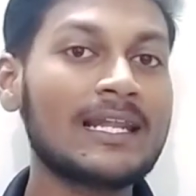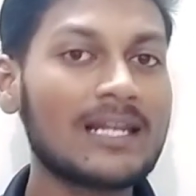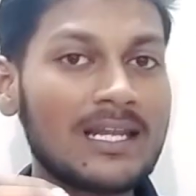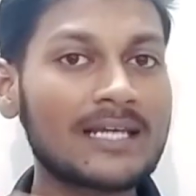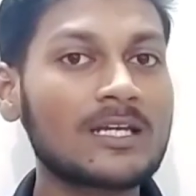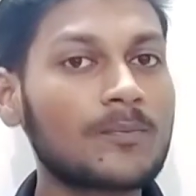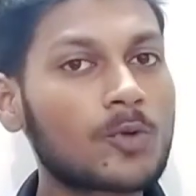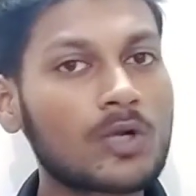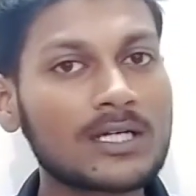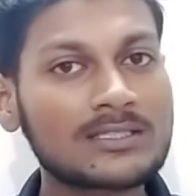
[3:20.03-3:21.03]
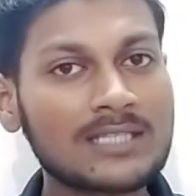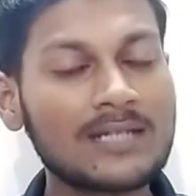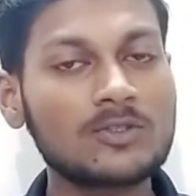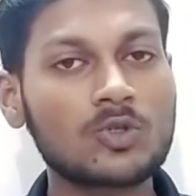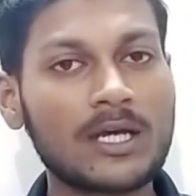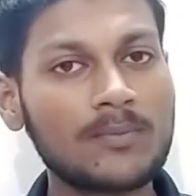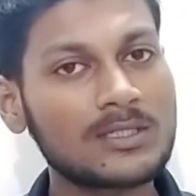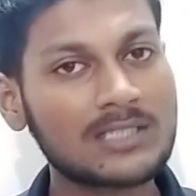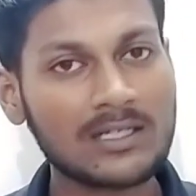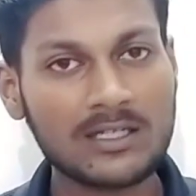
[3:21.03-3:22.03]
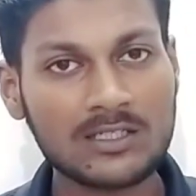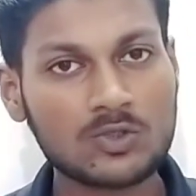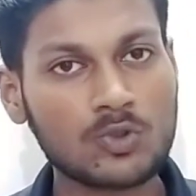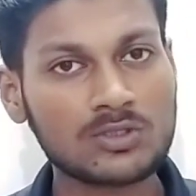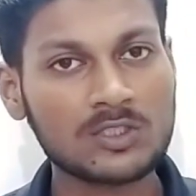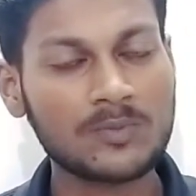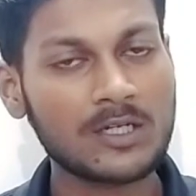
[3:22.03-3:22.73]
लेकिन प्रोडक्शन जो है बेसिकली रिसोर्सेज